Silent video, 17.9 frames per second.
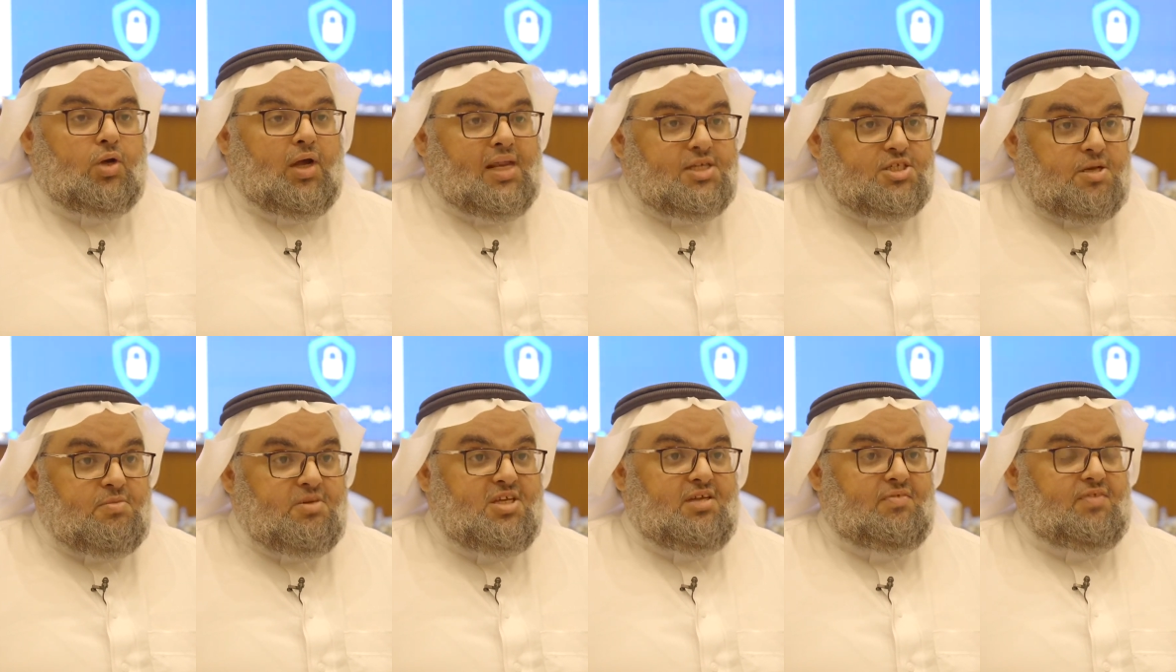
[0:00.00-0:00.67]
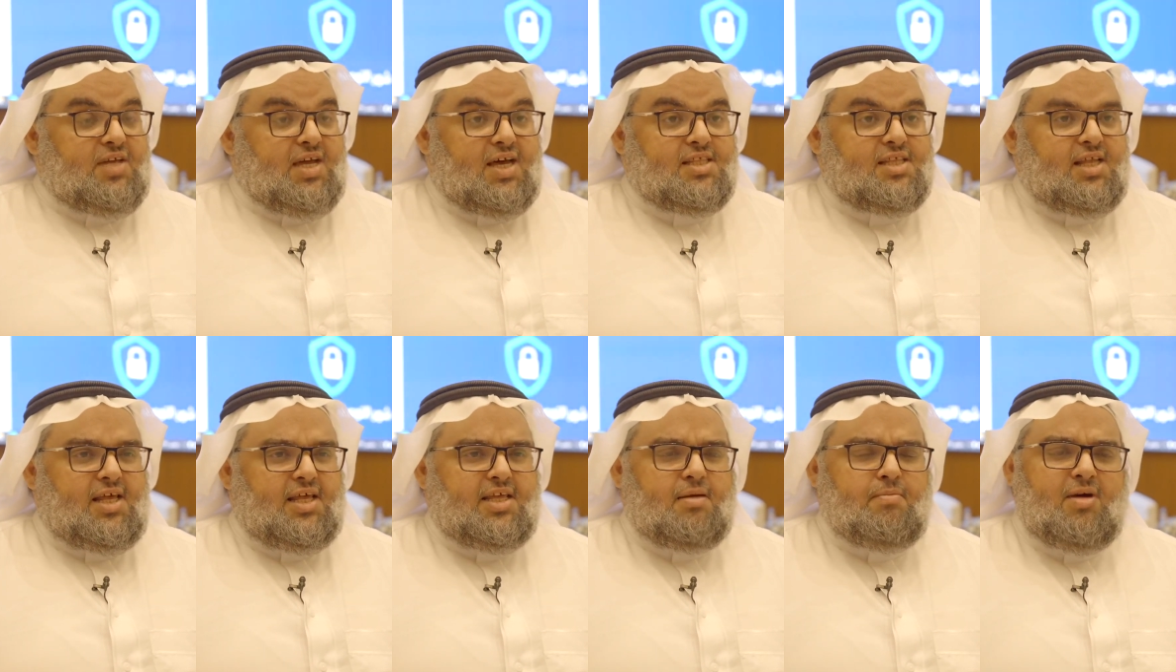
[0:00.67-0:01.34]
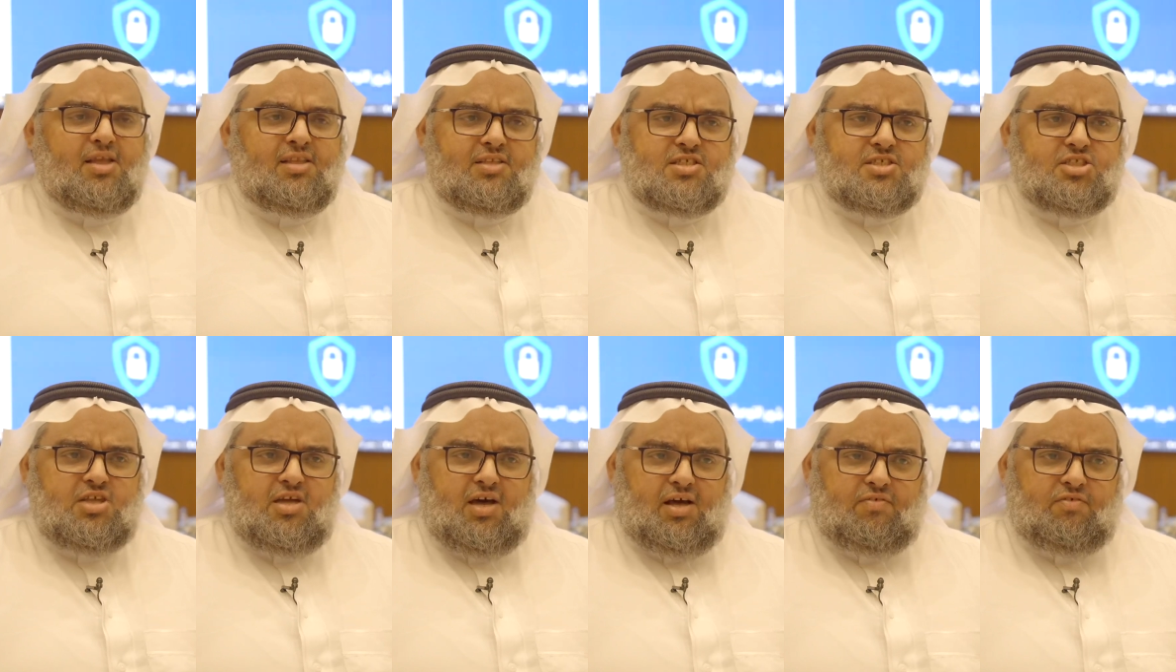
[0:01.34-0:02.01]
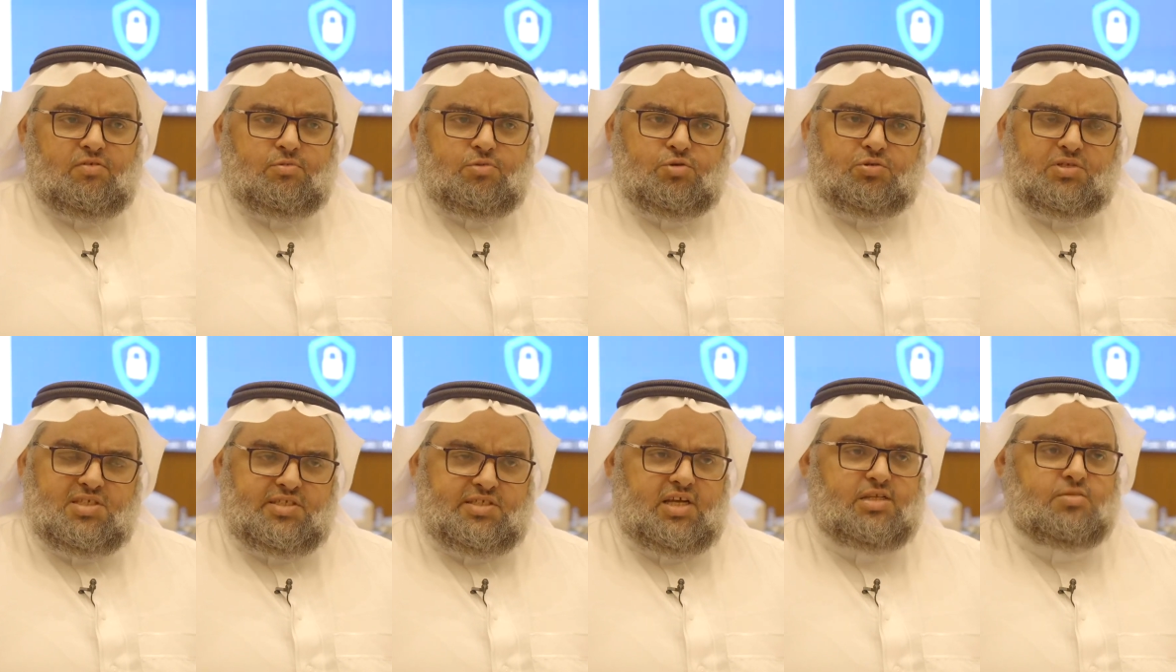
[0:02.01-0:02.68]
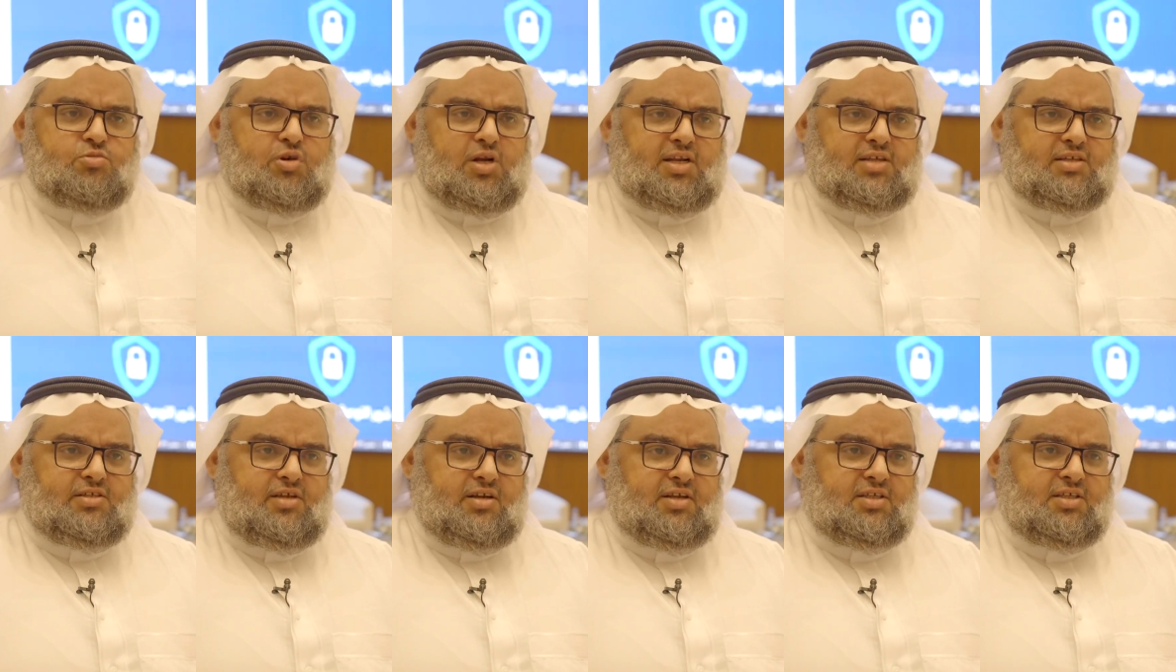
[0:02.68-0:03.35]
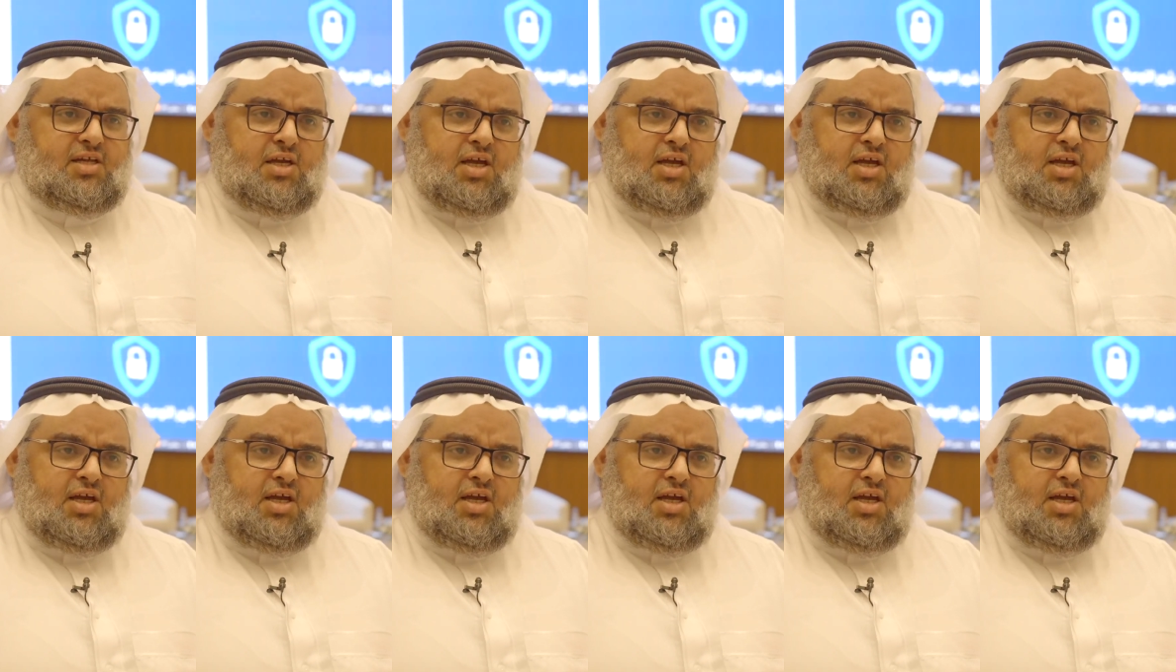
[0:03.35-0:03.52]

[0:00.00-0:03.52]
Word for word: الجميع في هذه الايام حتى الصغار في البيوت يستخدمون الانترنت